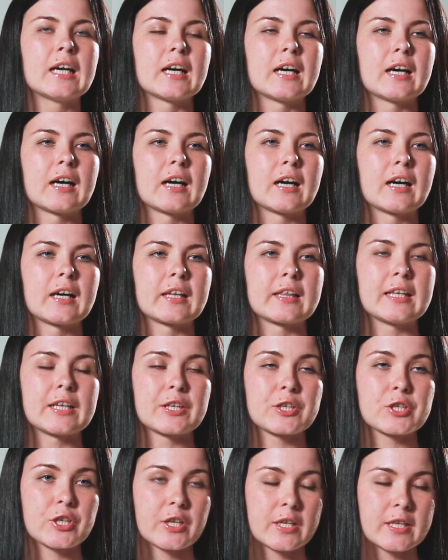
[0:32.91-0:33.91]
а,
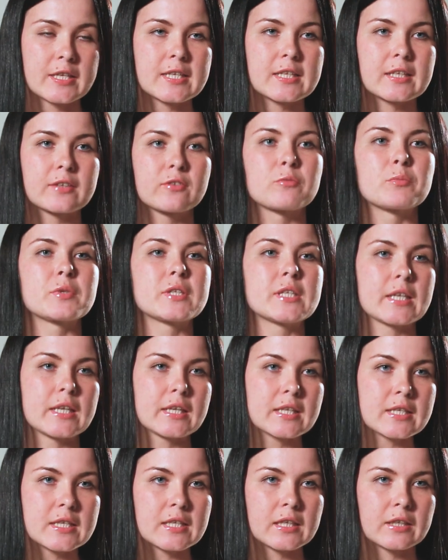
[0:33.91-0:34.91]
для женского,
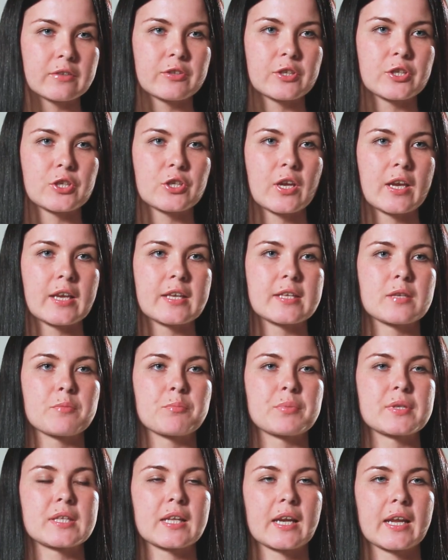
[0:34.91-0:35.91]
материнского счастья,
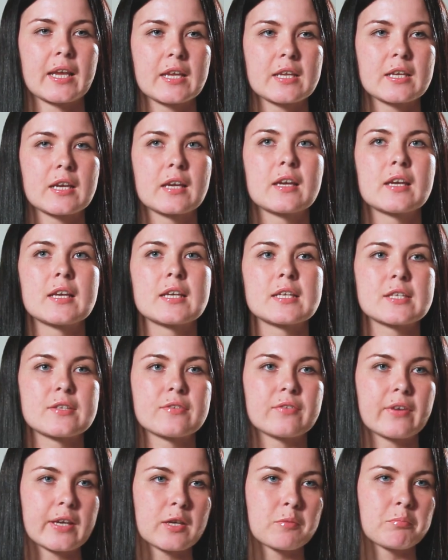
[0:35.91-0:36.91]
построения
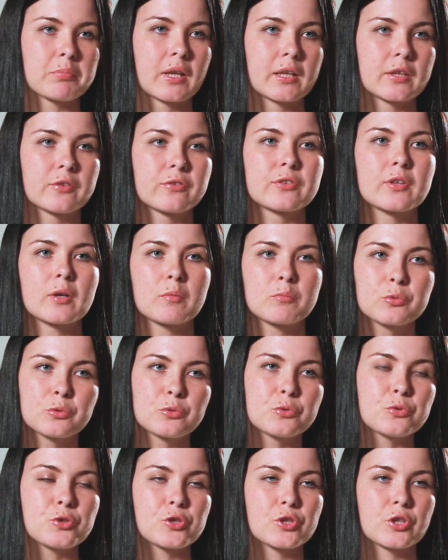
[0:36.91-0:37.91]
своих планов на
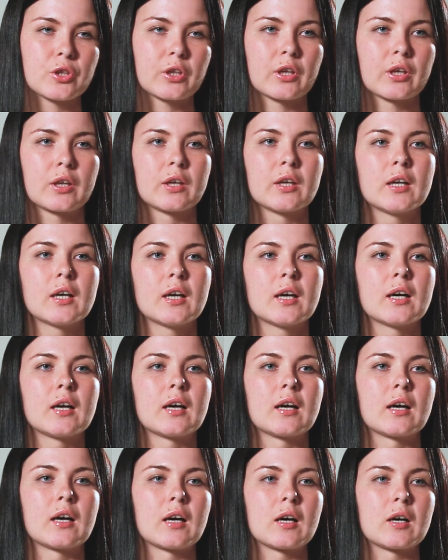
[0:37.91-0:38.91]
будущее,
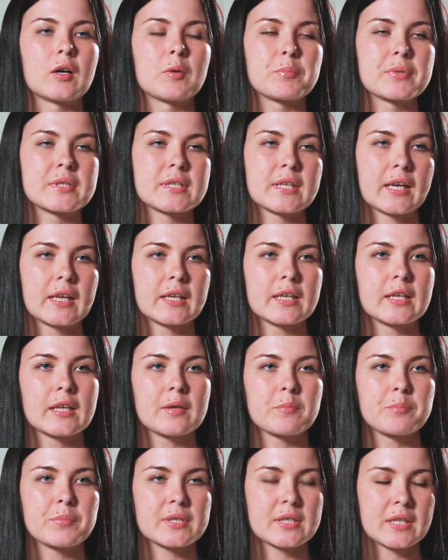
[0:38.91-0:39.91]
а,
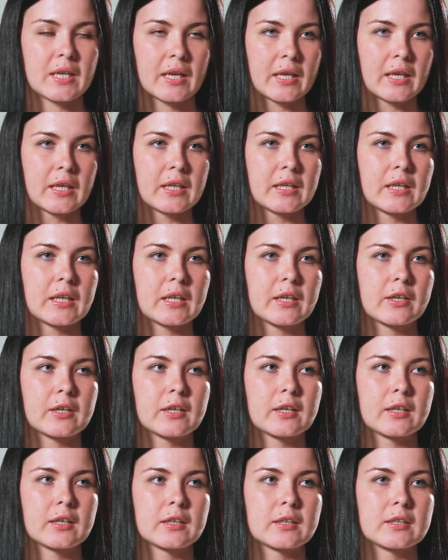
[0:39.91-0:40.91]
построения, построения их
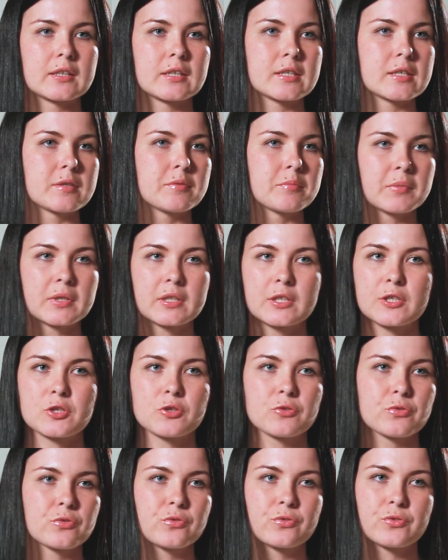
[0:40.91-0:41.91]
э, с
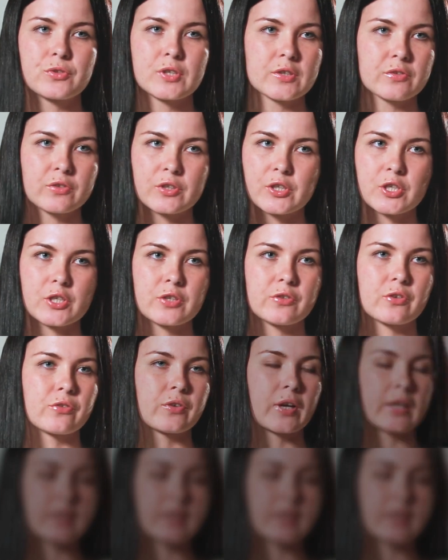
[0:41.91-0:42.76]
милостью Всевышнего в